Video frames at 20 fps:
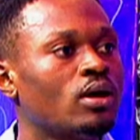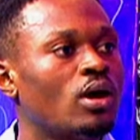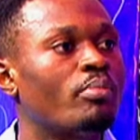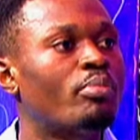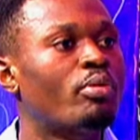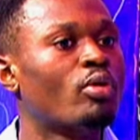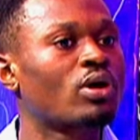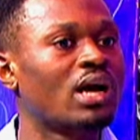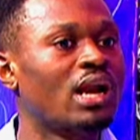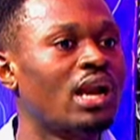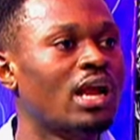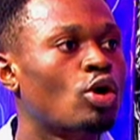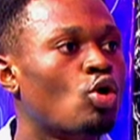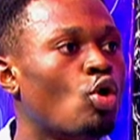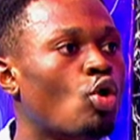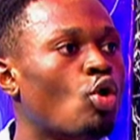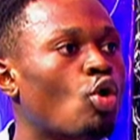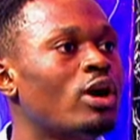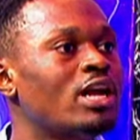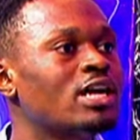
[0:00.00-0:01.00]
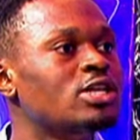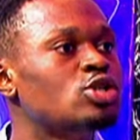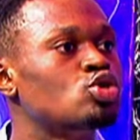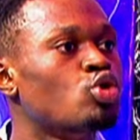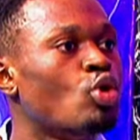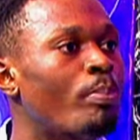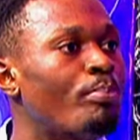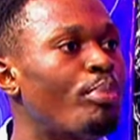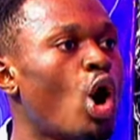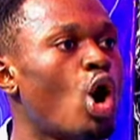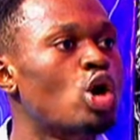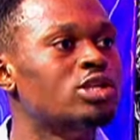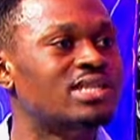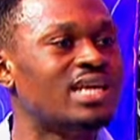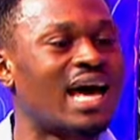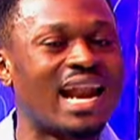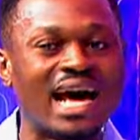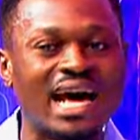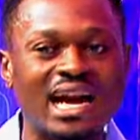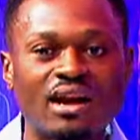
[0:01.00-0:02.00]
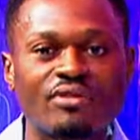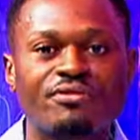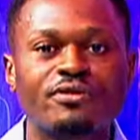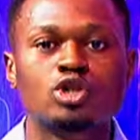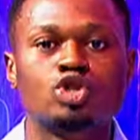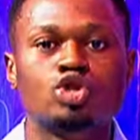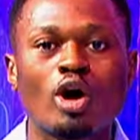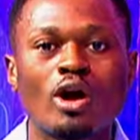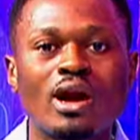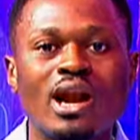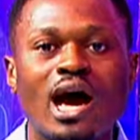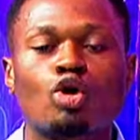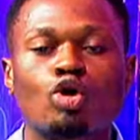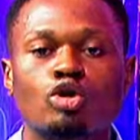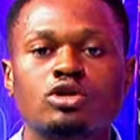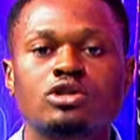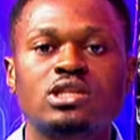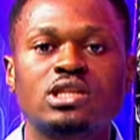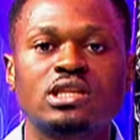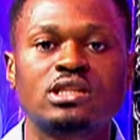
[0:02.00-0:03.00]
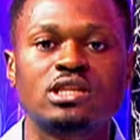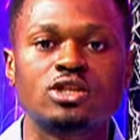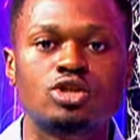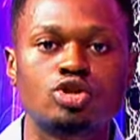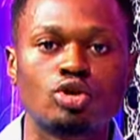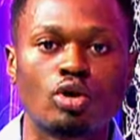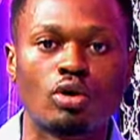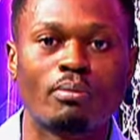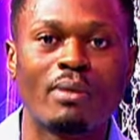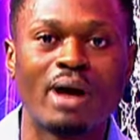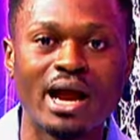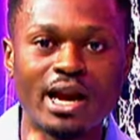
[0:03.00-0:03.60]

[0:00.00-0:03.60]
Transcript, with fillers: pour que les Congolais s'opposent à la révision de la Constitution.